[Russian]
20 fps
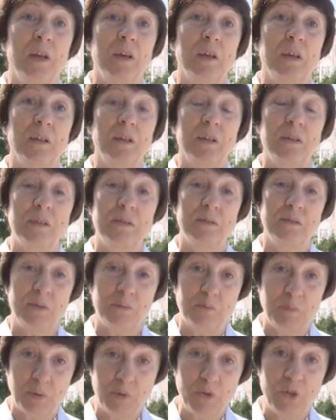Э,
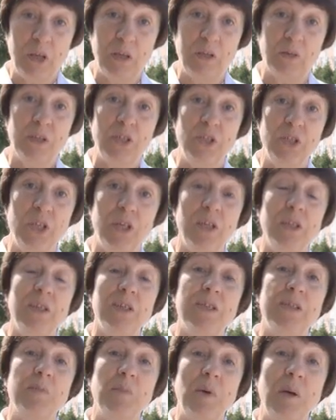получают
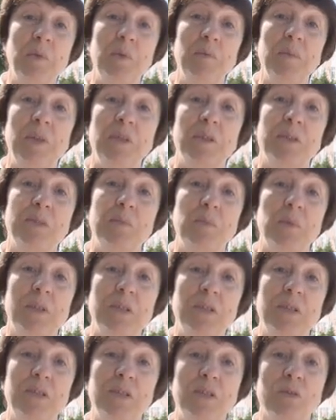лечение, с мамами их
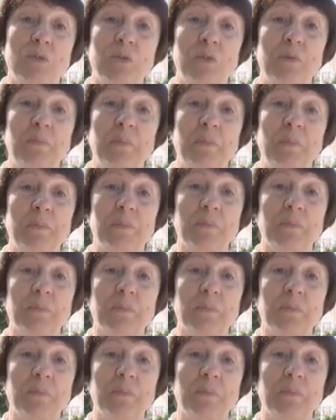госпитализируем.